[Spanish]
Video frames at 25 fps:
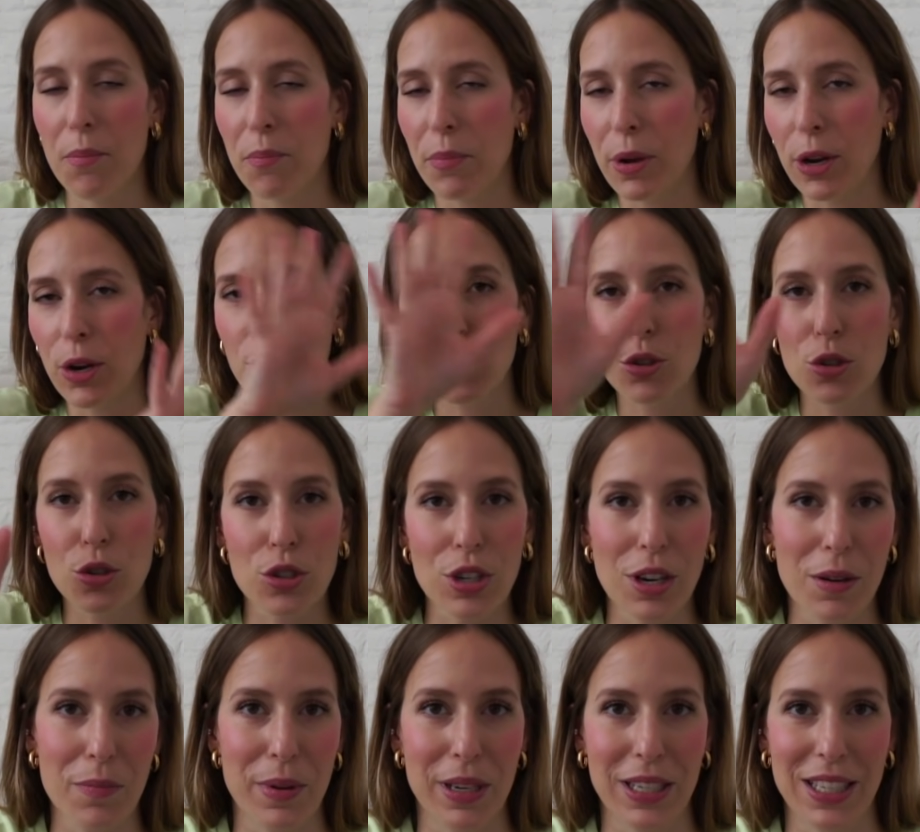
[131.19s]
Pero eso
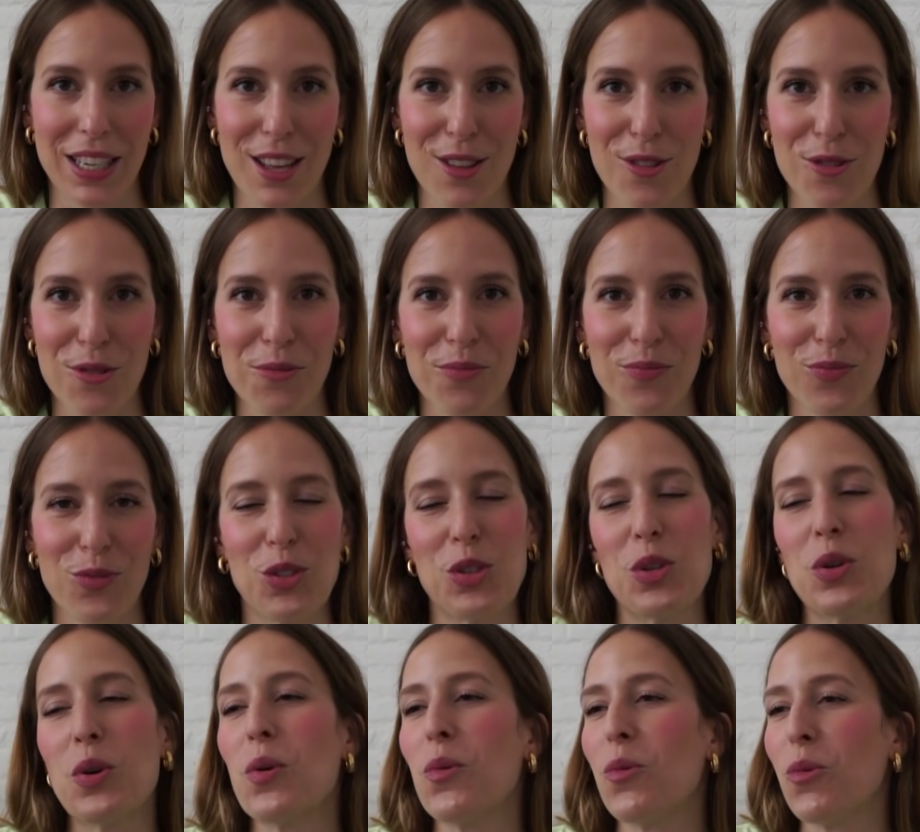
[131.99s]
es el pasado,
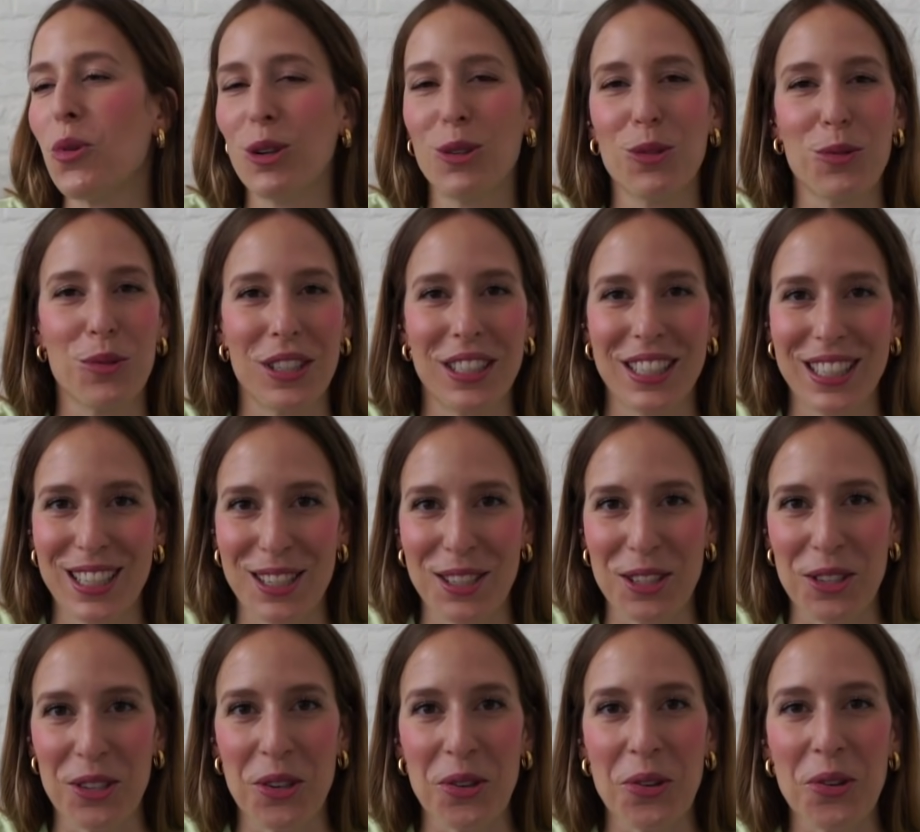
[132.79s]
yo he vuelto a
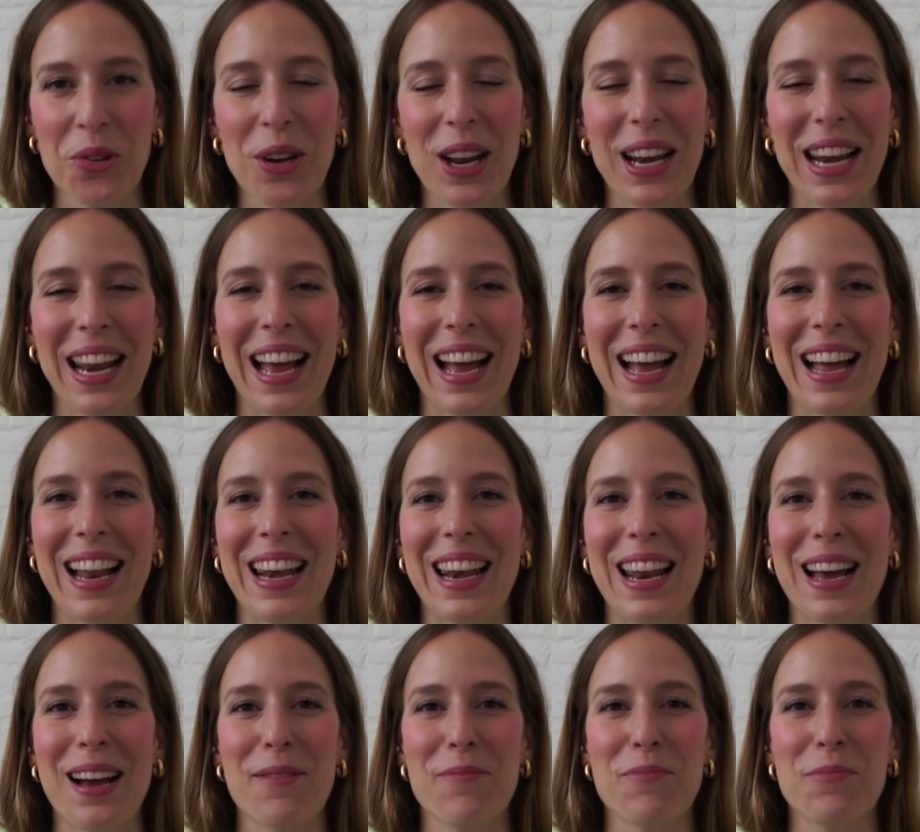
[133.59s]
ser yo, la,
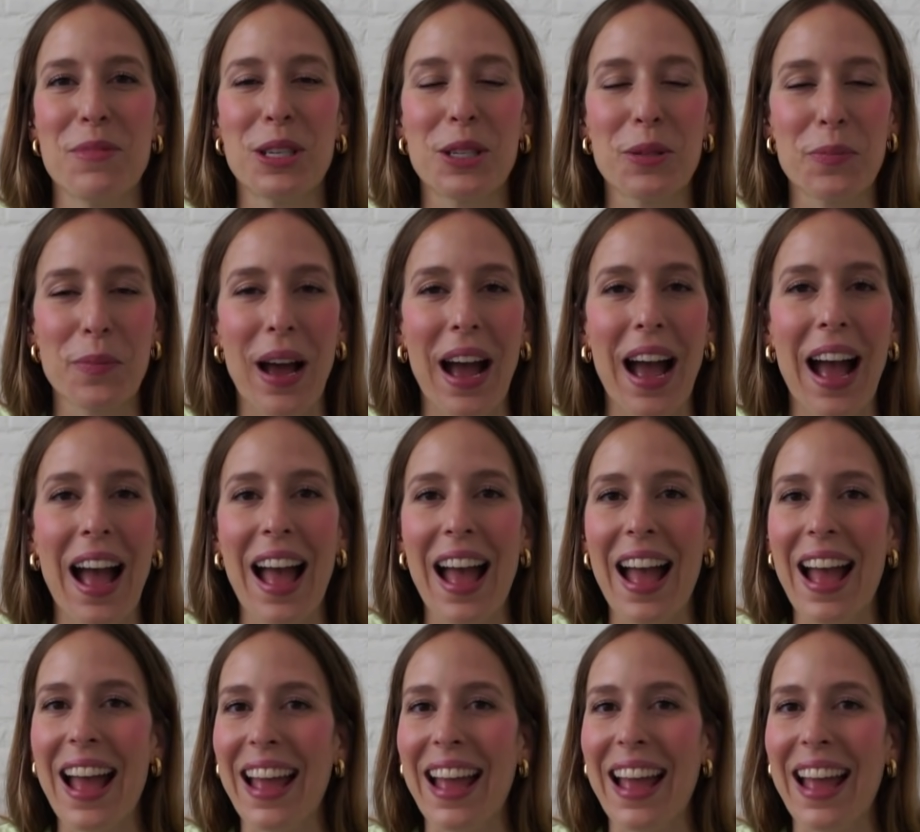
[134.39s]
la misma